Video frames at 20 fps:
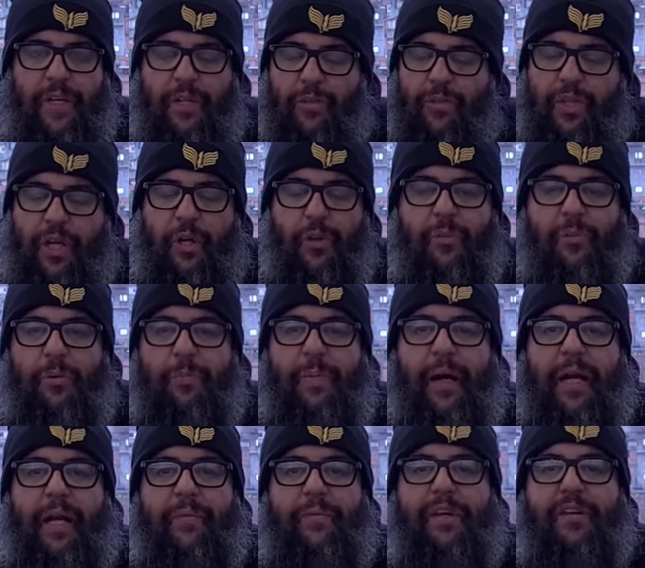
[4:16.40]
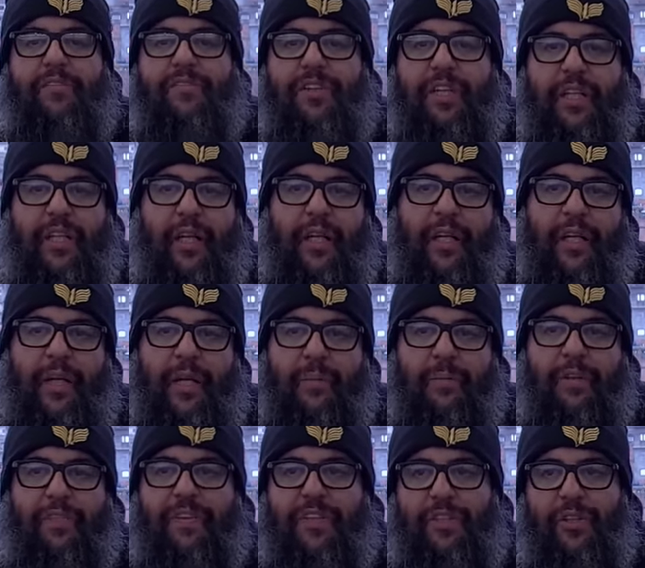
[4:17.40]
e não tem como eu parar minha vida
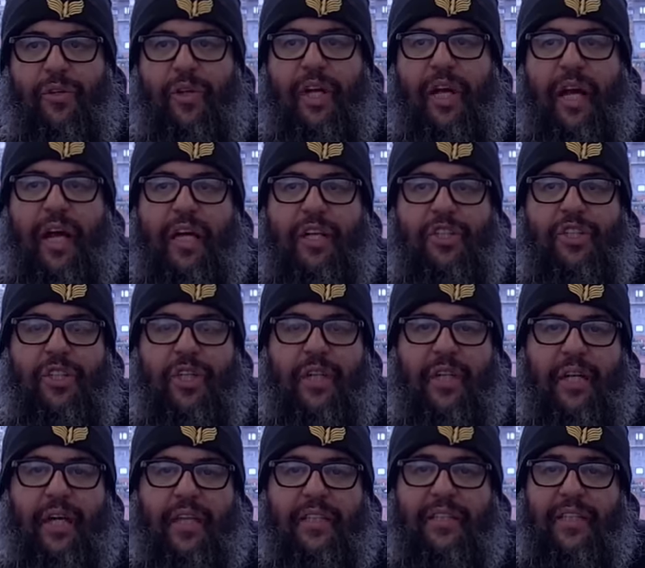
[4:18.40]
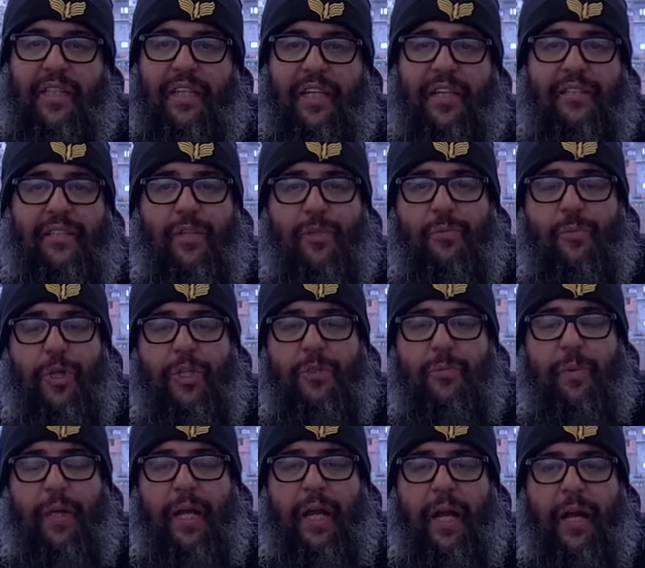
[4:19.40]
para fazer um reality. As crianças não podem
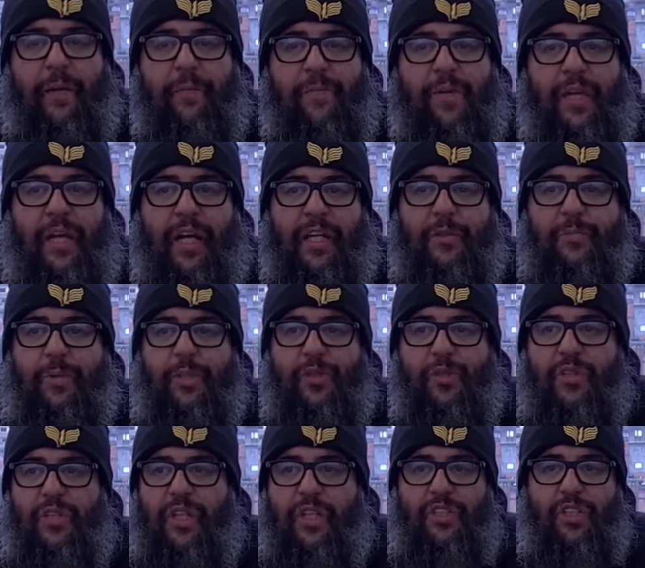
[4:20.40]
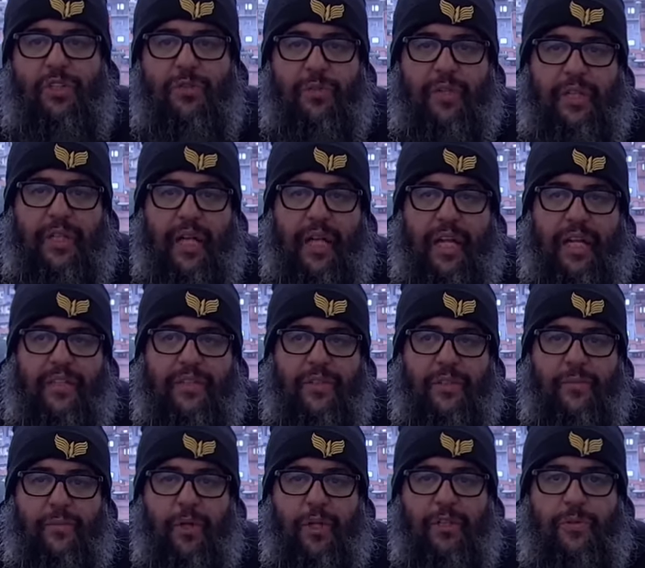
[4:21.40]
esperar, as pessoas que a gente
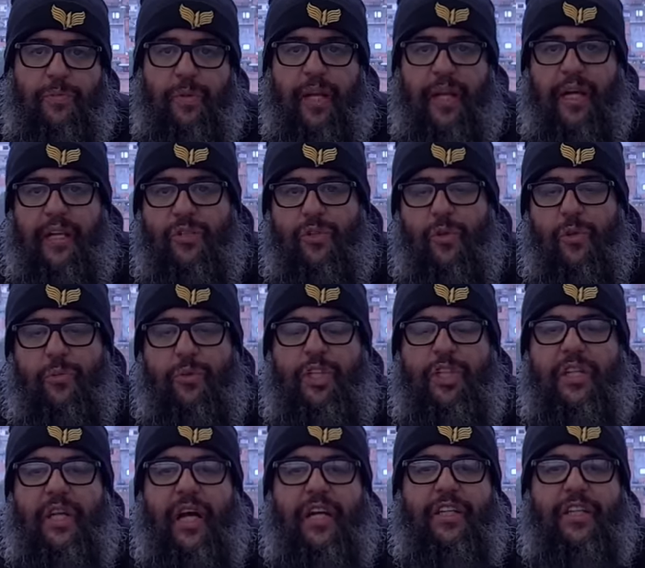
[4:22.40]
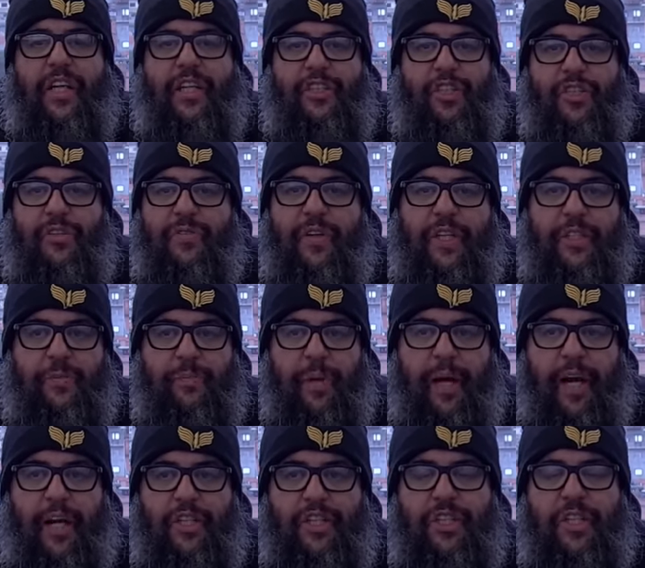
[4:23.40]
fortalece não podem esperar, as comunidades que a gente faz
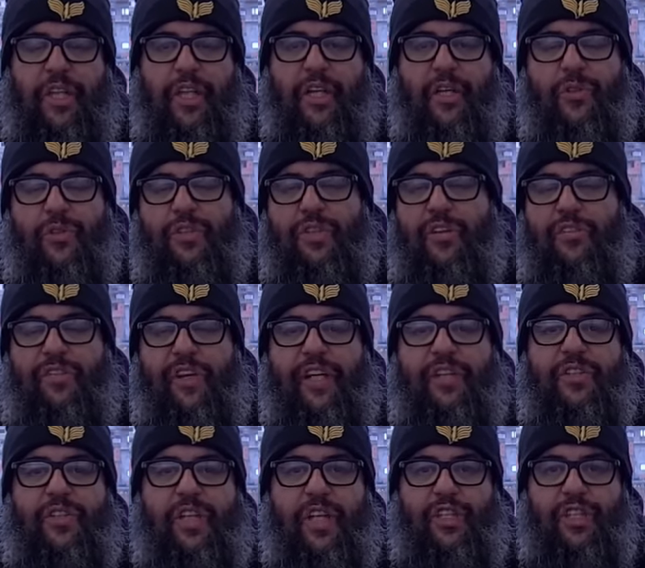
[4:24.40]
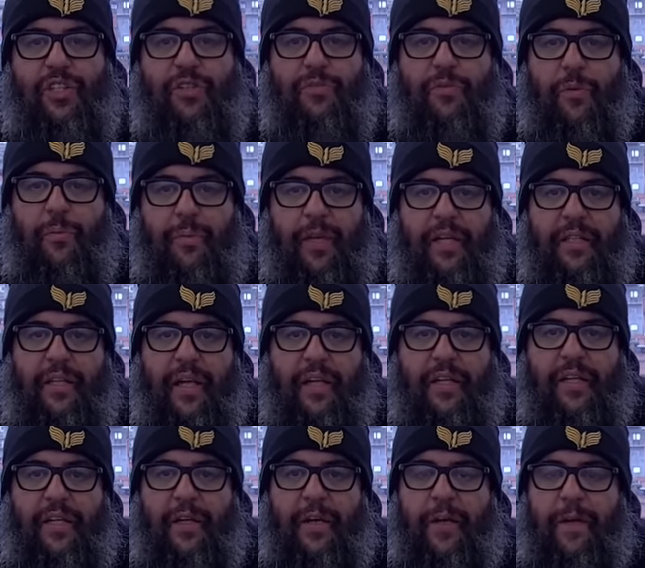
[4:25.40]
parte, os eventos que a gente fomenta
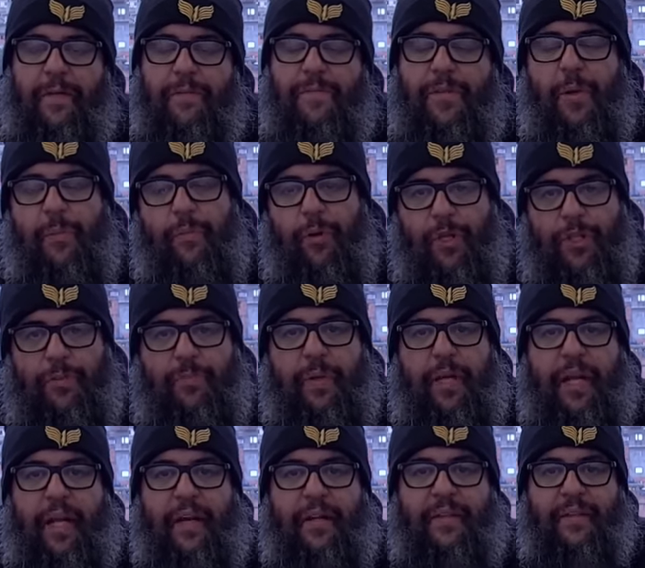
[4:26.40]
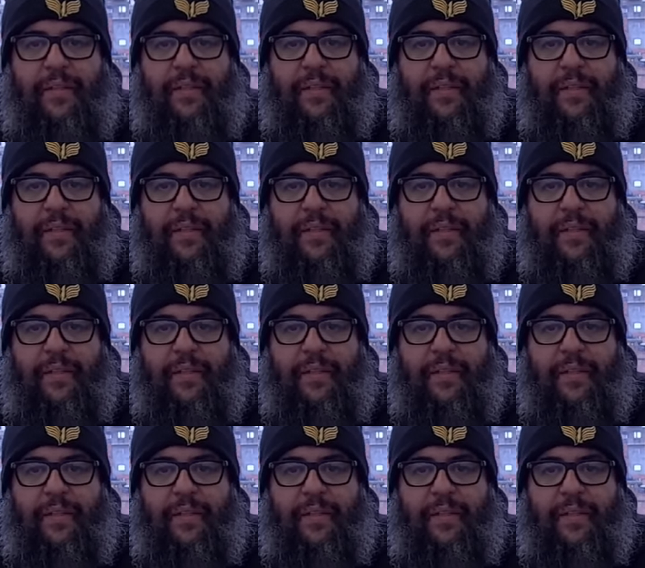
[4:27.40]
aí, não pode esperar.